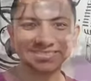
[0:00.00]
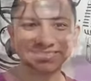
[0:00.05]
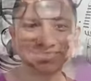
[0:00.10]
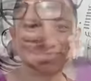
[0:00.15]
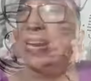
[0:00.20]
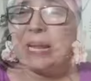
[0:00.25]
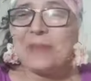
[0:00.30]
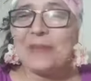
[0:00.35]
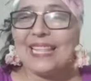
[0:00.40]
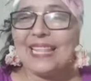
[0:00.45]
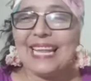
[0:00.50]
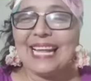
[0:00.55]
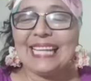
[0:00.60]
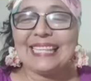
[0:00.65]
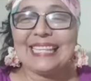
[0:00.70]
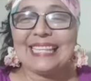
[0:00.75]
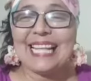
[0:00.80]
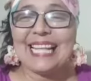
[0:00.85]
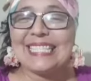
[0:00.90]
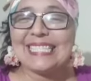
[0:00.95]
Por la
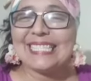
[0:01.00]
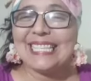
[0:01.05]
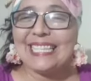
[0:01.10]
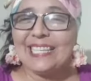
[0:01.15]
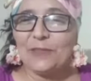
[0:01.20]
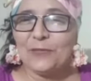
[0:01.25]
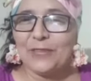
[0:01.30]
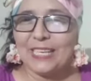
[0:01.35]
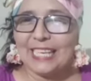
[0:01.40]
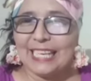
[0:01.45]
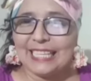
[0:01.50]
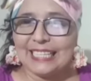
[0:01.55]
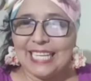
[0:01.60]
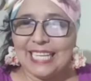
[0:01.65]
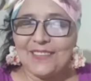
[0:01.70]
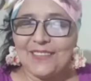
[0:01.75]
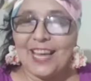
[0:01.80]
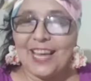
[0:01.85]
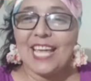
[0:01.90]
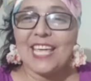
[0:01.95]
manera tan
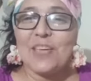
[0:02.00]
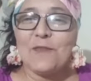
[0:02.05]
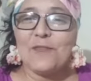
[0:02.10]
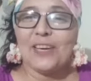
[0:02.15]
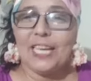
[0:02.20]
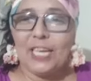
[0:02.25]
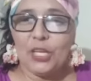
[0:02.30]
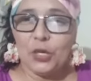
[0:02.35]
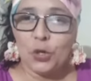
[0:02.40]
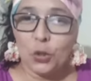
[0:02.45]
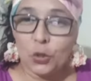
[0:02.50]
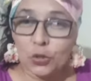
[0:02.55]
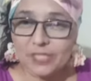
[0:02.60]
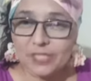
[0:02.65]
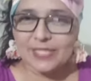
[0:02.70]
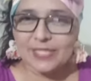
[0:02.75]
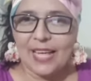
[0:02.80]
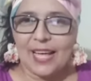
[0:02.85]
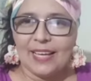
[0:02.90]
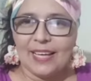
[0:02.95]
significativa y
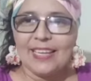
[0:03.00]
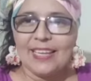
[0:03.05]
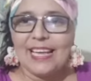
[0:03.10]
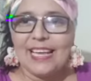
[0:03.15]
valiosa